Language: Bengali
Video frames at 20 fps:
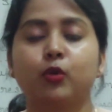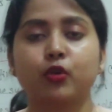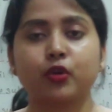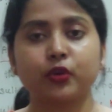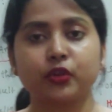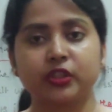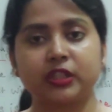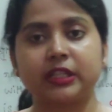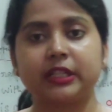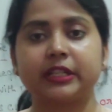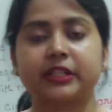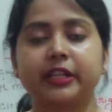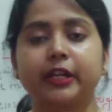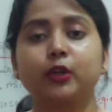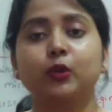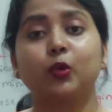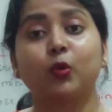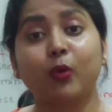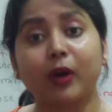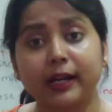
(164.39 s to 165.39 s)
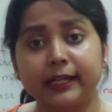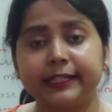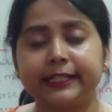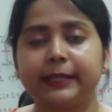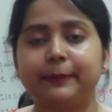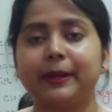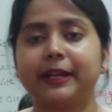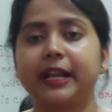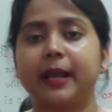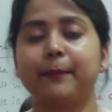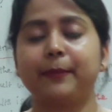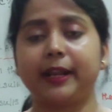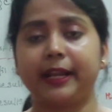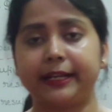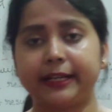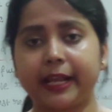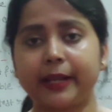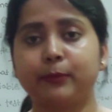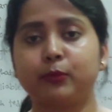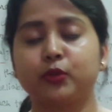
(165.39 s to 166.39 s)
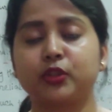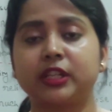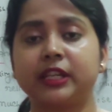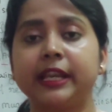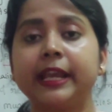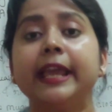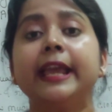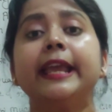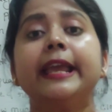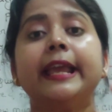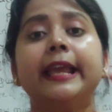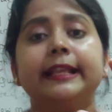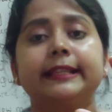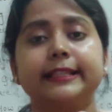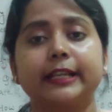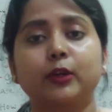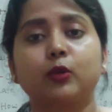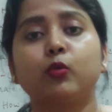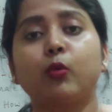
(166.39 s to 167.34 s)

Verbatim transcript: কোনো জিনিসের কোয়ালিটি মানে আমরা এটাই বুঝি যে